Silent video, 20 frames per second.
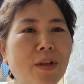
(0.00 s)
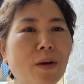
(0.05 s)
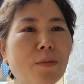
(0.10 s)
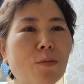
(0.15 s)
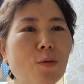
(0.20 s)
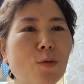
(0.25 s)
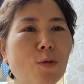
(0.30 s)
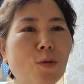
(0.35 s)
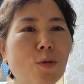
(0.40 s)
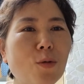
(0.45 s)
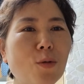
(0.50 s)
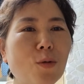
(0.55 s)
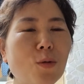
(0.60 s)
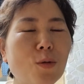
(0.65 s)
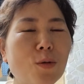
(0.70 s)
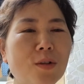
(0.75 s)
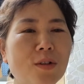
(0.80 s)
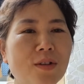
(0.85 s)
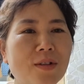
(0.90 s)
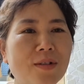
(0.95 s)
담고
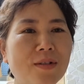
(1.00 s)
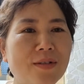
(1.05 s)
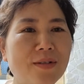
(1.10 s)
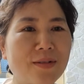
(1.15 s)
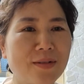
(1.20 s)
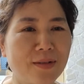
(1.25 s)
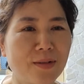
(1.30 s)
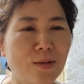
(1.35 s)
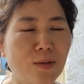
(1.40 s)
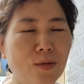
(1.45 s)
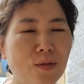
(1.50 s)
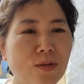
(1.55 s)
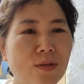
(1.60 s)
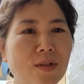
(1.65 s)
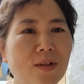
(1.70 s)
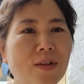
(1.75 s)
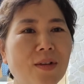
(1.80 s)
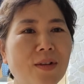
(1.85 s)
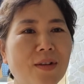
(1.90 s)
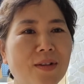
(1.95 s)

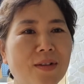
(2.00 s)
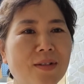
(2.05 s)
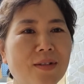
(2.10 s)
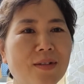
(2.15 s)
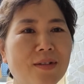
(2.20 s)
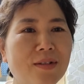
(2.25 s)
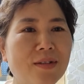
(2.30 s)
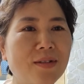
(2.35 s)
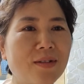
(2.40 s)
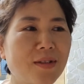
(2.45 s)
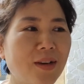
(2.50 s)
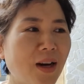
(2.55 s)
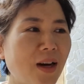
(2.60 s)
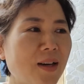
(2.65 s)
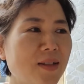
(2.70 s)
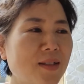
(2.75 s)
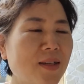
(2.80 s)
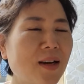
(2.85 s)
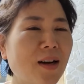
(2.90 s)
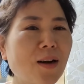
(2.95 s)
그
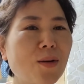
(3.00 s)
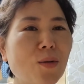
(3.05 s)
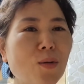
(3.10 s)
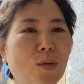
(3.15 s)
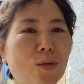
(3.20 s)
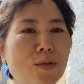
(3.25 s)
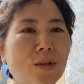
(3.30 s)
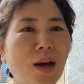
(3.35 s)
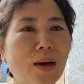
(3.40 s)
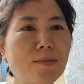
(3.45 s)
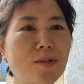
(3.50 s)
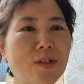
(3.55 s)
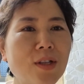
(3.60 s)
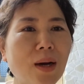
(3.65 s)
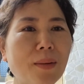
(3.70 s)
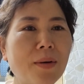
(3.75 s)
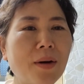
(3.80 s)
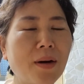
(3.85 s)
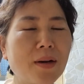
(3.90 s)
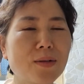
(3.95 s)
각자 갖고 온 나물
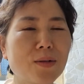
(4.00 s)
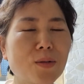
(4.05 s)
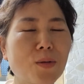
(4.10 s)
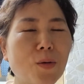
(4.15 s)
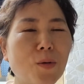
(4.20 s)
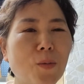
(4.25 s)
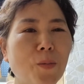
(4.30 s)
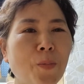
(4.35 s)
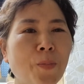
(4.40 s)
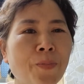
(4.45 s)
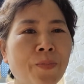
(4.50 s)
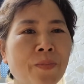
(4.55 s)
담아가지고